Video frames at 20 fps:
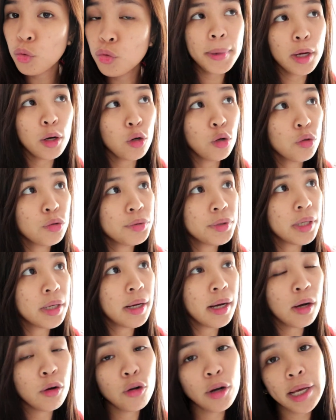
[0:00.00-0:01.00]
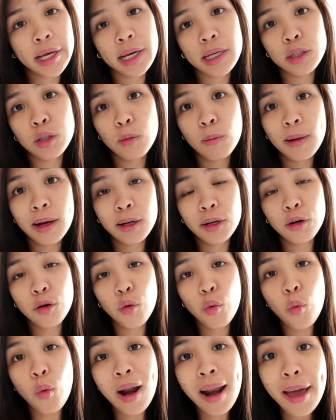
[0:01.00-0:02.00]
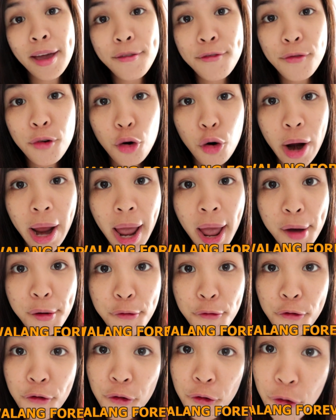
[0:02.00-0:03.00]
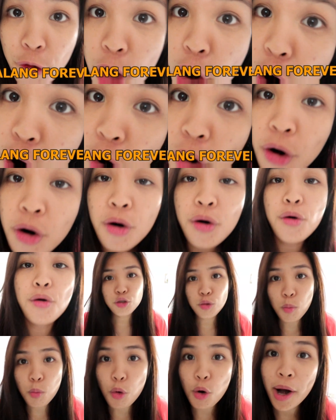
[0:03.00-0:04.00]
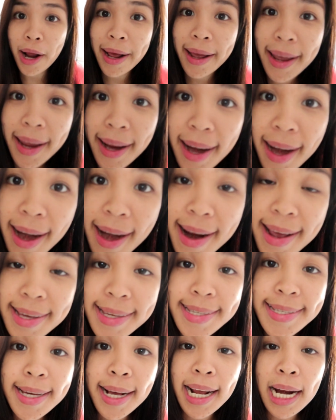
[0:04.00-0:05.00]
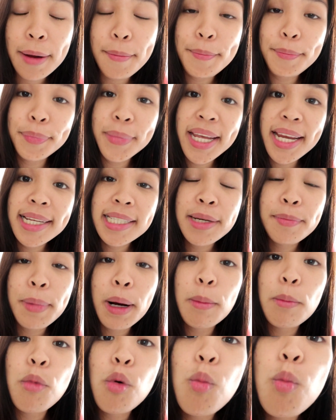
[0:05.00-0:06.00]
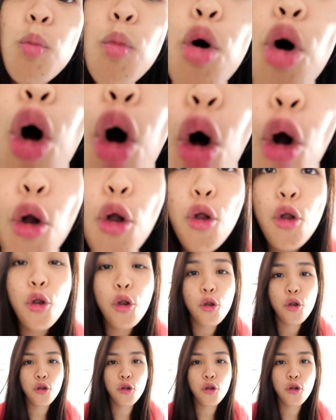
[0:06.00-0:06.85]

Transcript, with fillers: Pero ako na katubag dong, walay forever. Subulagin na na siya, kalimti na siya pag move on.